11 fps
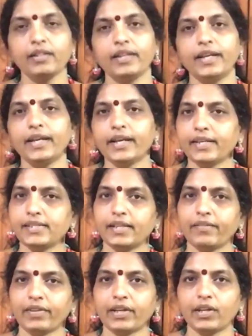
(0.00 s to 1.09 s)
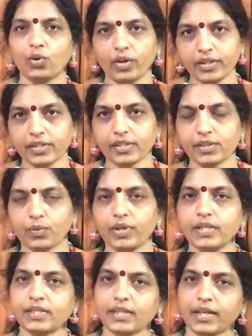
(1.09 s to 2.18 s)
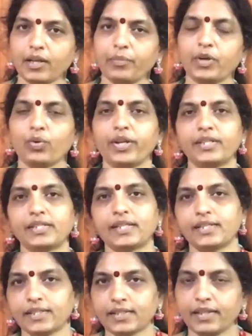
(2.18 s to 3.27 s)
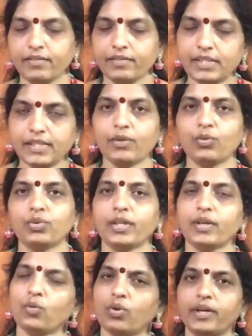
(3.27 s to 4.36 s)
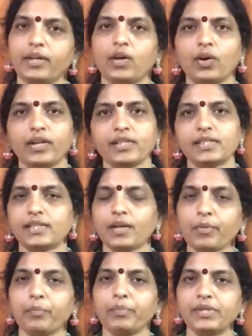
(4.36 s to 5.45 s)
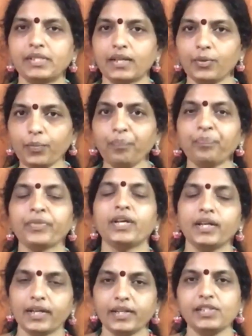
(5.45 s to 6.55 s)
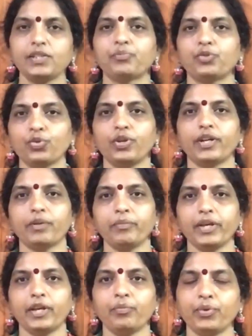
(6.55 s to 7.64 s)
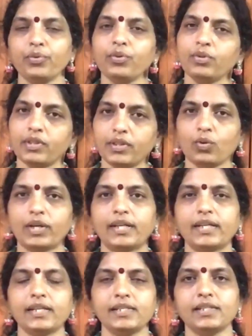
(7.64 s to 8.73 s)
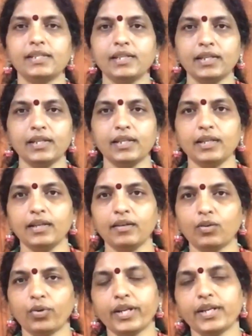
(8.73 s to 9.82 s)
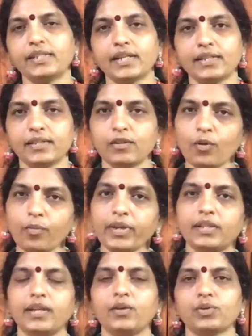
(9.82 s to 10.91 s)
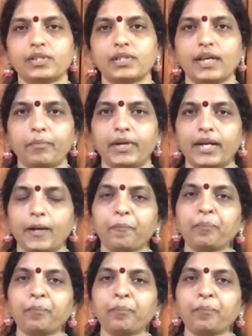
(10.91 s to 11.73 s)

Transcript: త్రీ కానీ సెవెన్ కానీ ఆర్డర్ చేసుకోండి చక్కగా మీకు కొరియర్ ఛార్జెస్ అనేవి సేవ్ అవుతాయి ఒకటి ఆర్డర్ చేసినా పంపిస్తాను కానీ చెప్తూ ఉంటాను మీకు ఎప్పుడు ఒక కేజీ కొరియర్ ఛార్జెస్లో మీకు త్రీ వస్తాయి అనమాట